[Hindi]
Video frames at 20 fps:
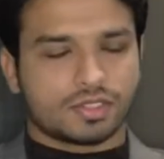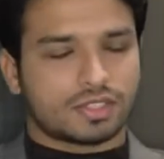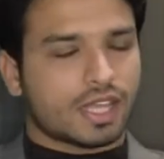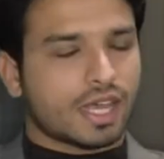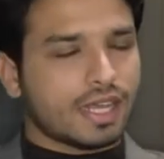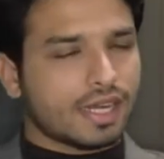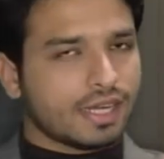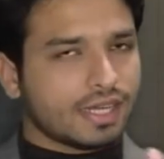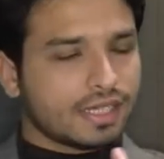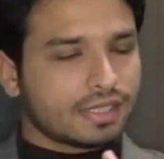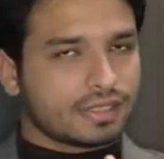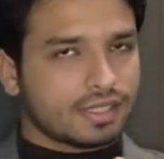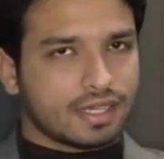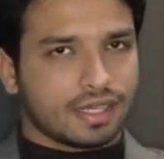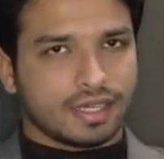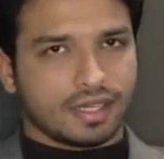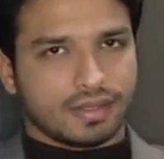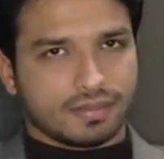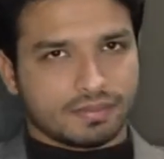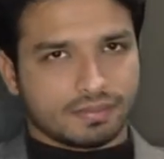सारे के
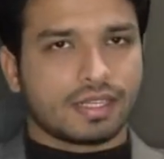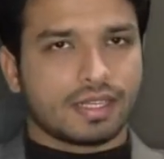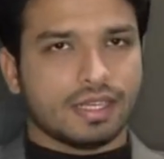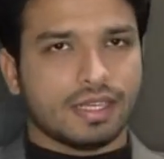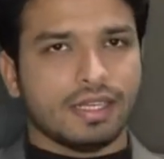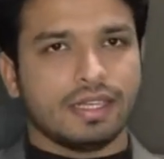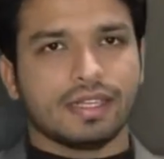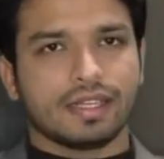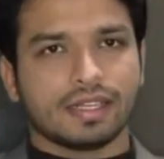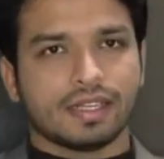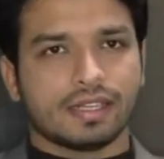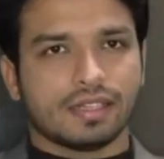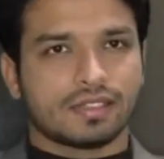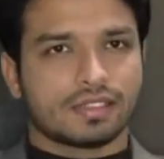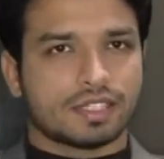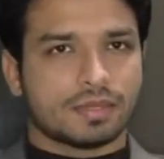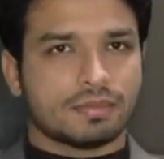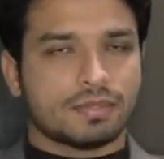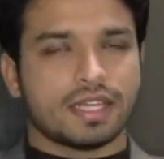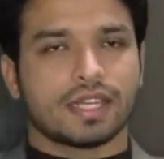सारे क्लिनिकल
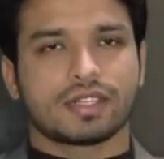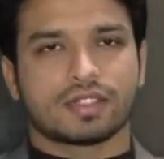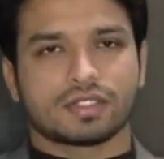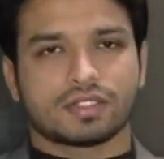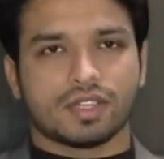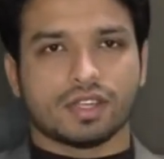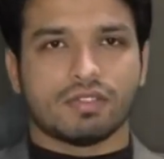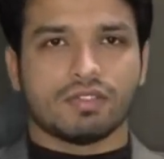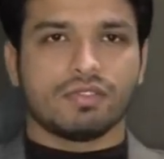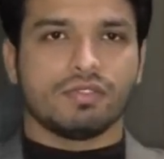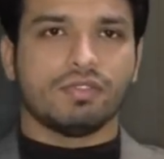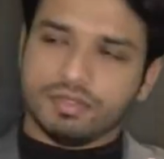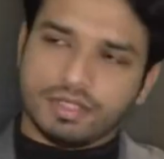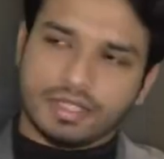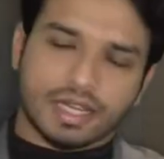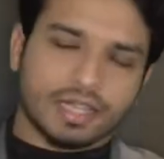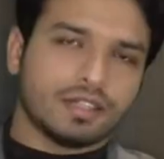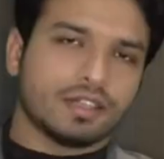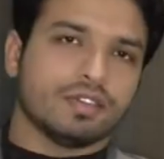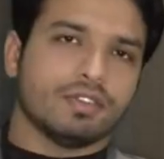सब्जेक्ट्स ऑफ
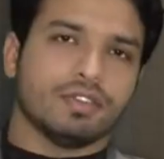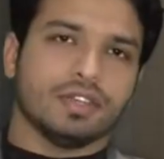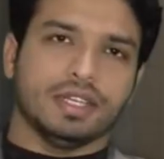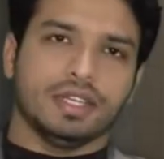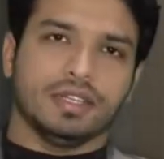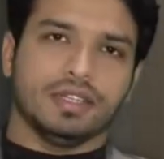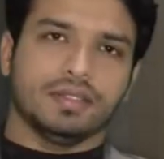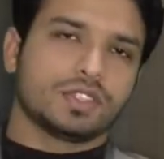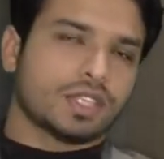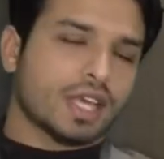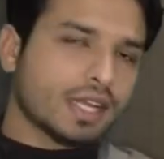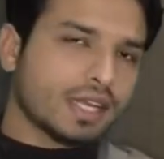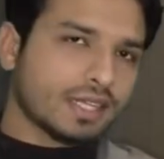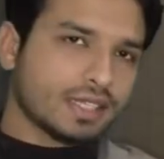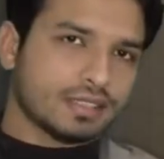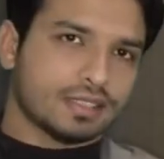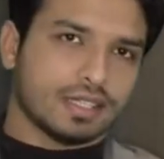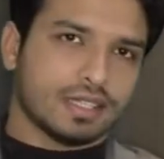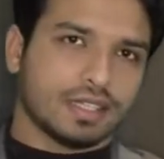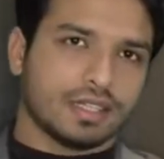डेंटल फील्ड सारे
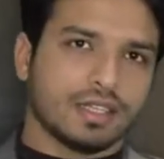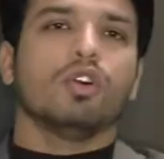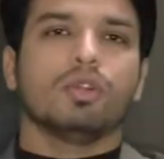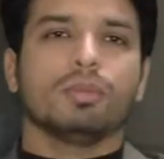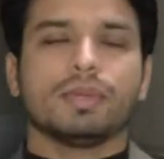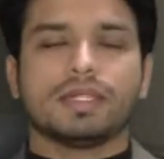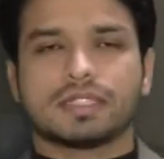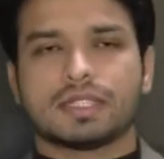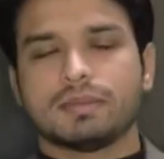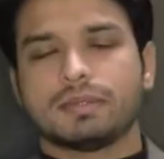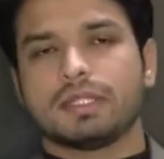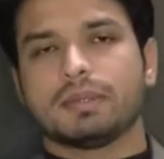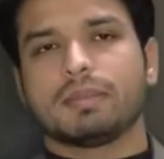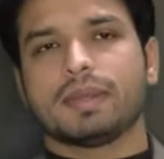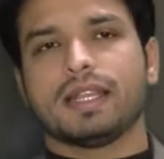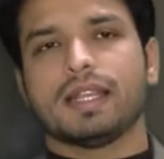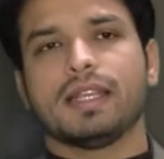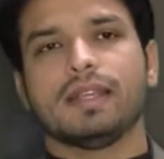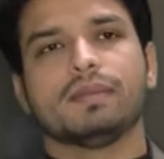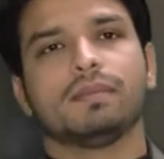के सारे उनमें सबसे
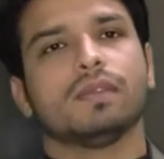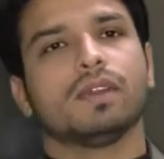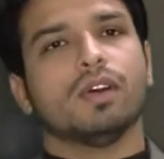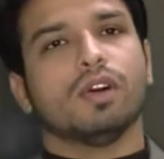पहले